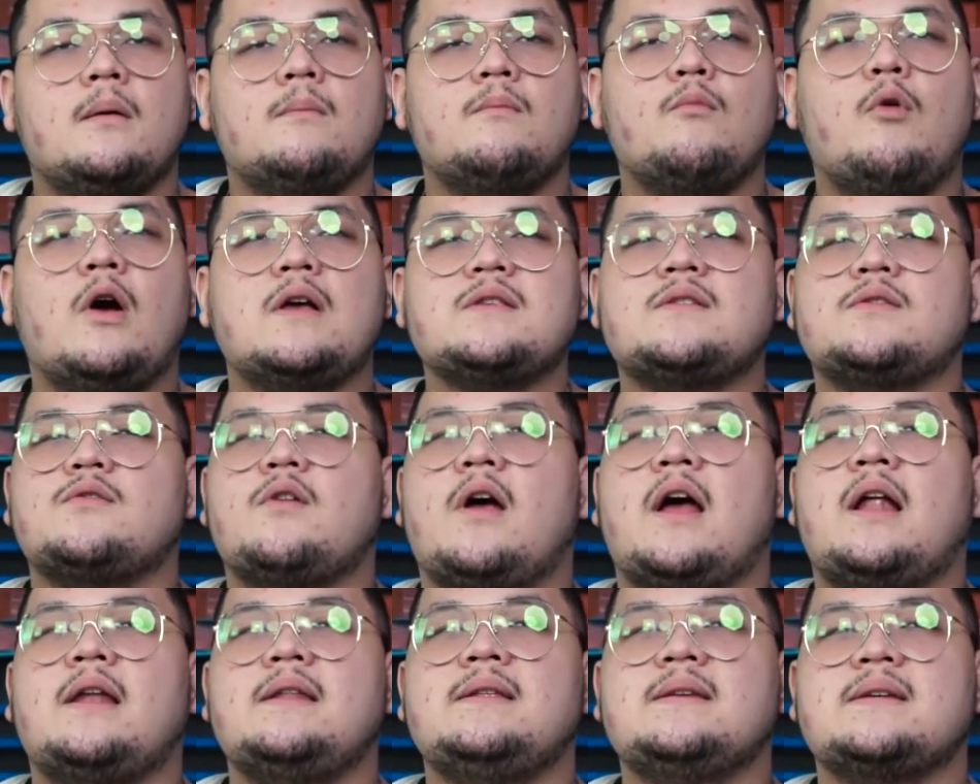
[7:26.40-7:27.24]
bukan satu
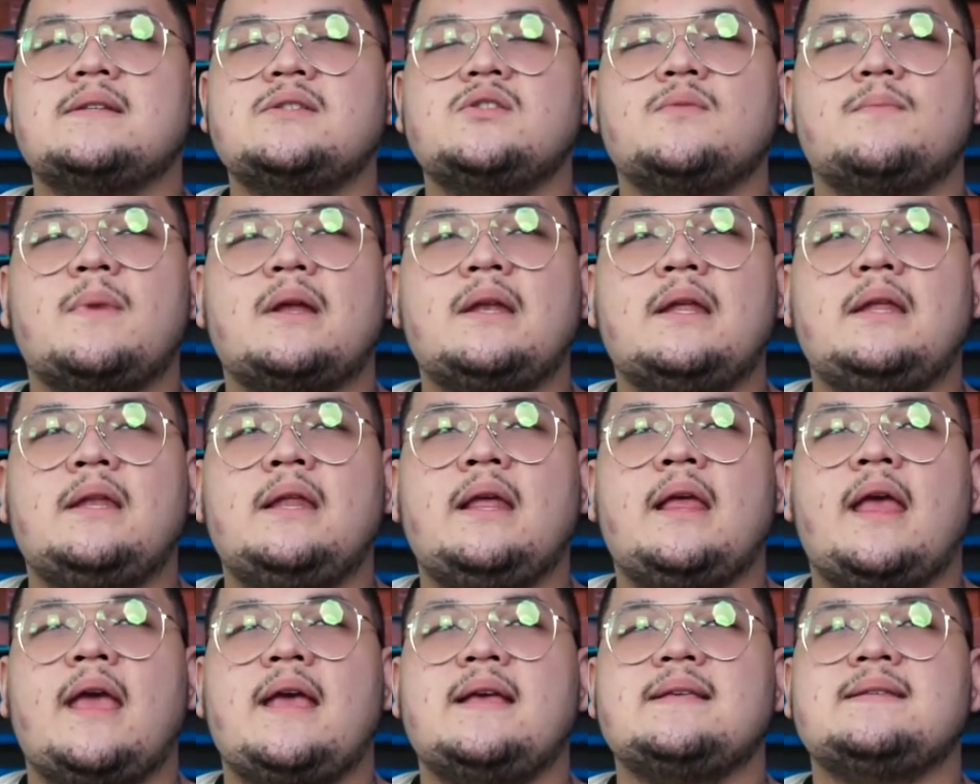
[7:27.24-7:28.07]
hal jadi cuman
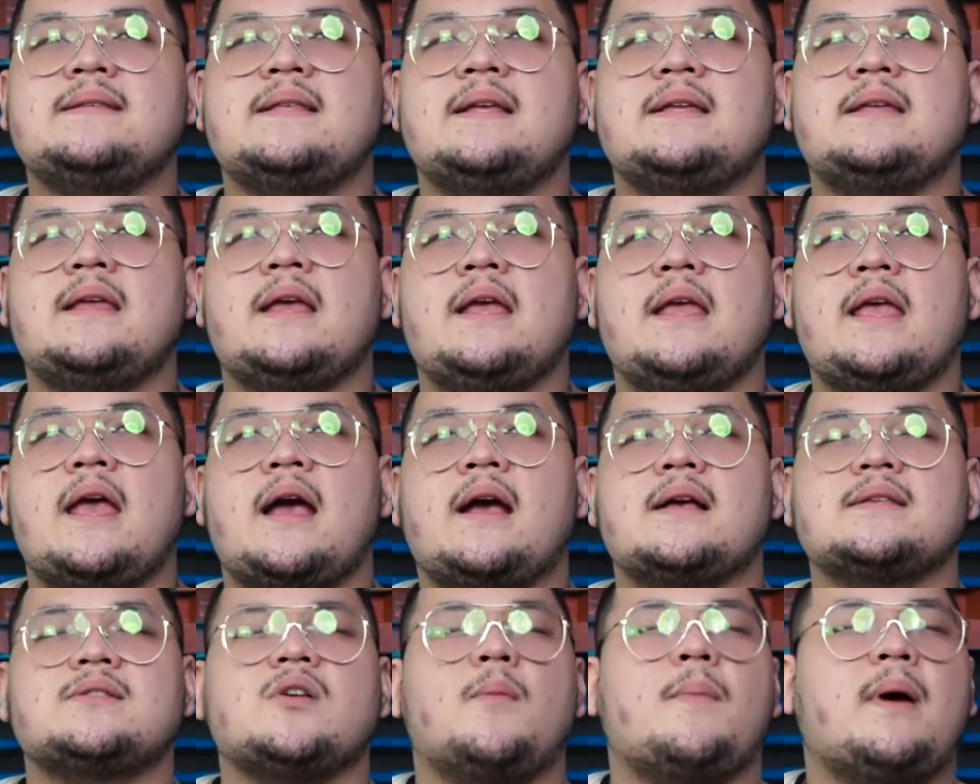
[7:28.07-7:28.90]
ini kayak istilahnya ya
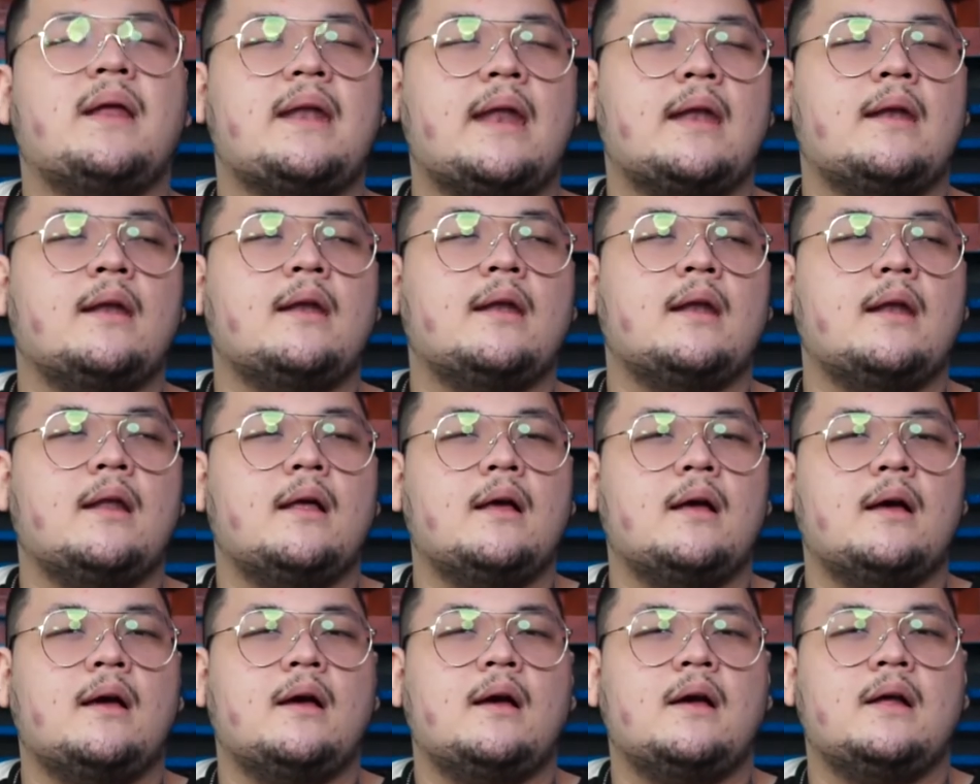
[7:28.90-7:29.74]
kesopanan
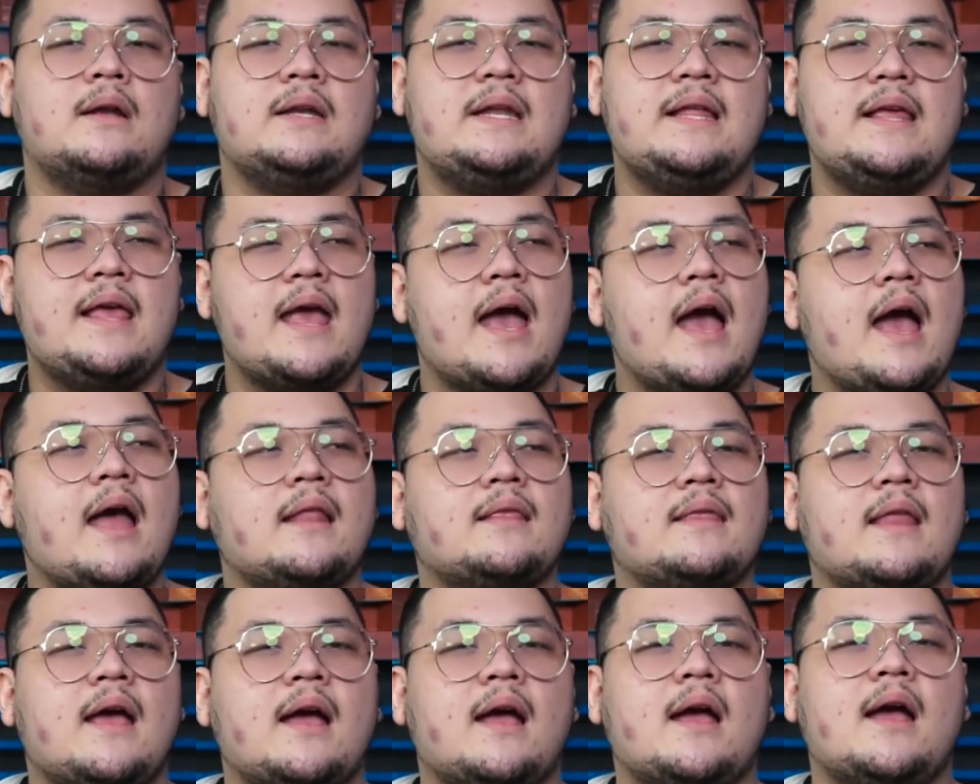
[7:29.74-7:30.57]
uh, dia
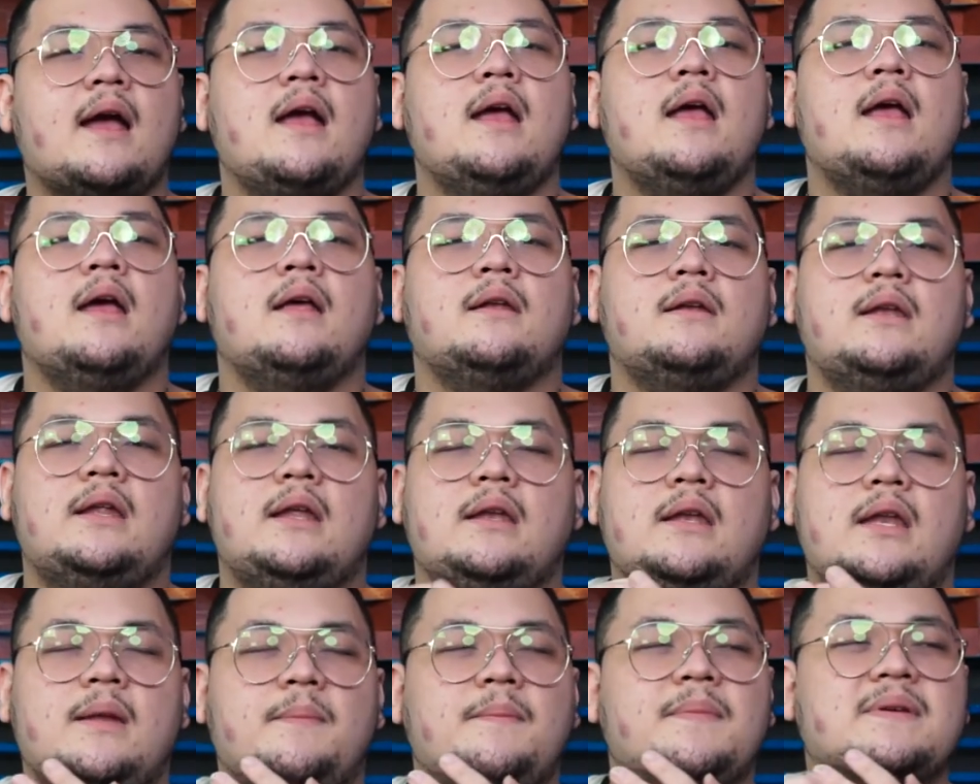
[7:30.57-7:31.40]
antara di,
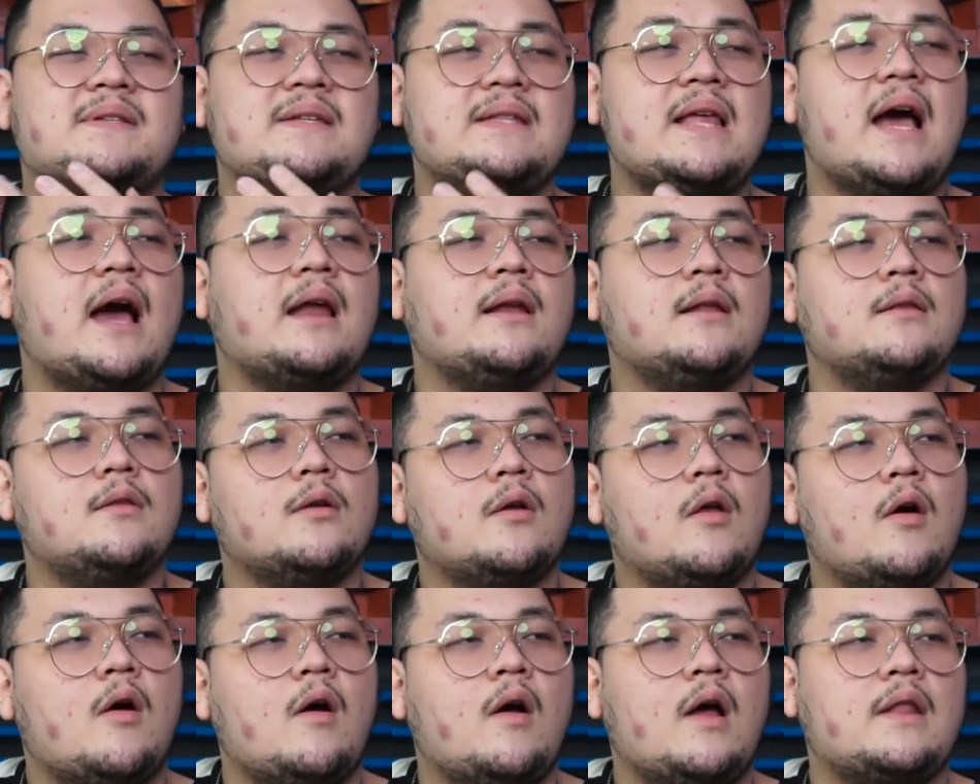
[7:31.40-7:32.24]
di persidangan itu
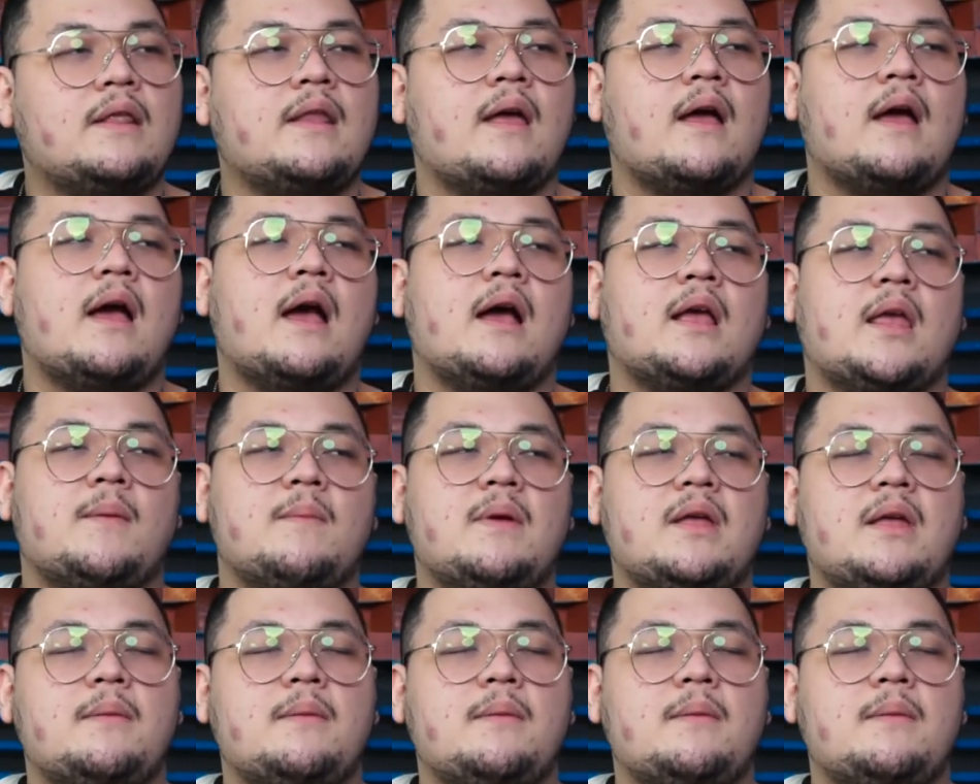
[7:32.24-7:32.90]
loh antara hakimnya